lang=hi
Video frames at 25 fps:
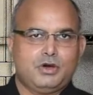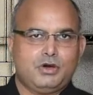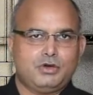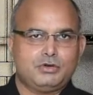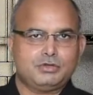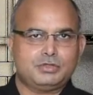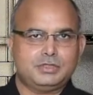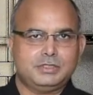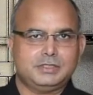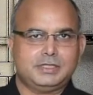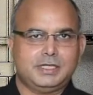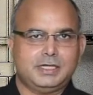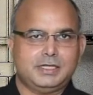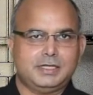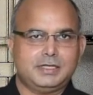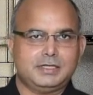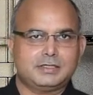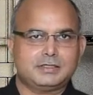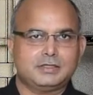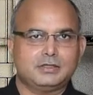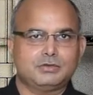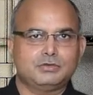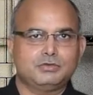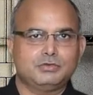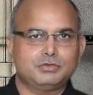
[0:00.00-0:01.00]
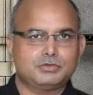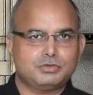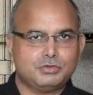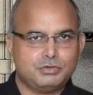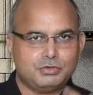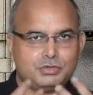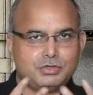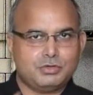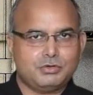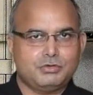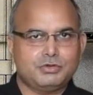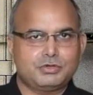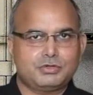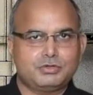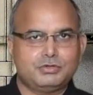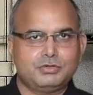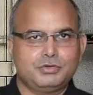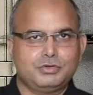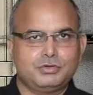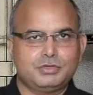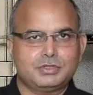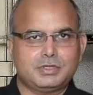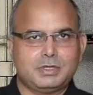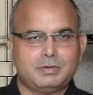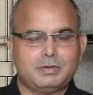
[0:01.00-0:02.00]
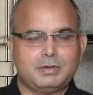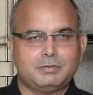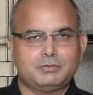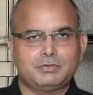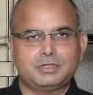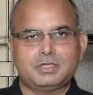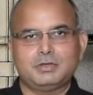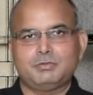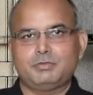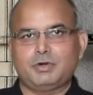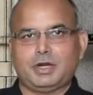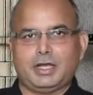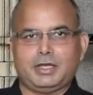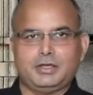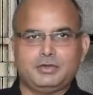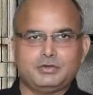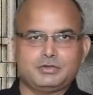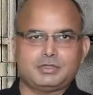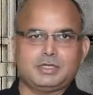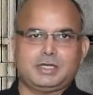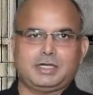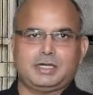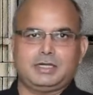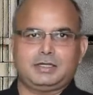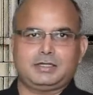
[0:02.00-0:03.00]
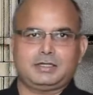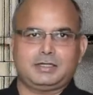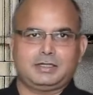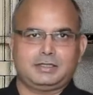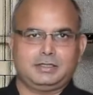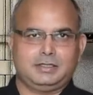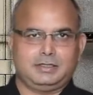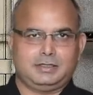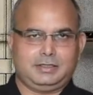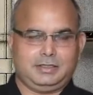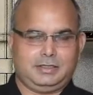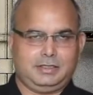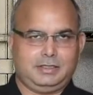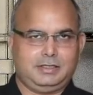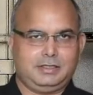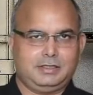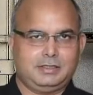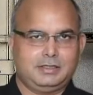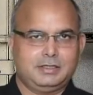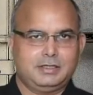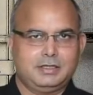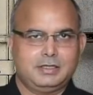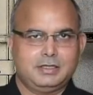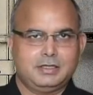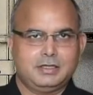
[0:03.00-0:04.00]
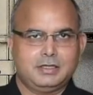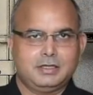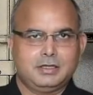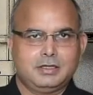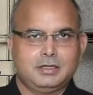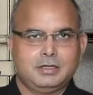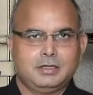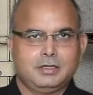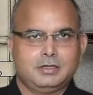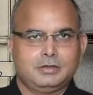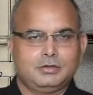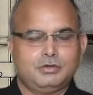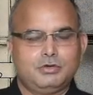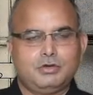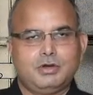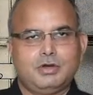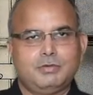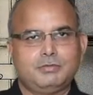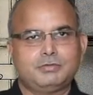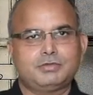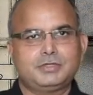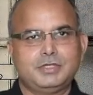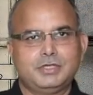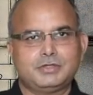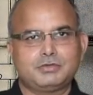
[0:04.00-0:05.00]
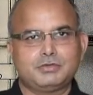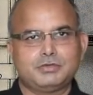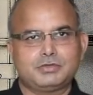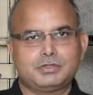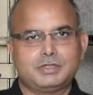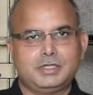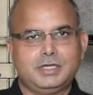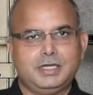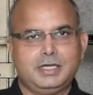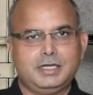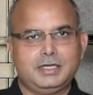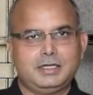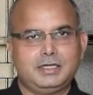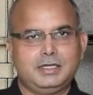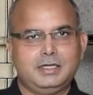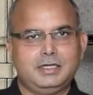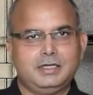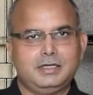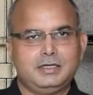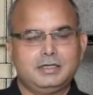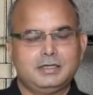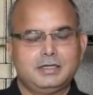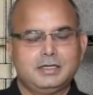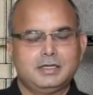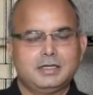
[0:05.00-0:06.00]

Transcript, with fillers: और उसी तरीके से दूसरों की खुशियों को जब हम उनकी बुराइयों से कनेक्ट कर देते हैं तो हम ये सोचते हैं कि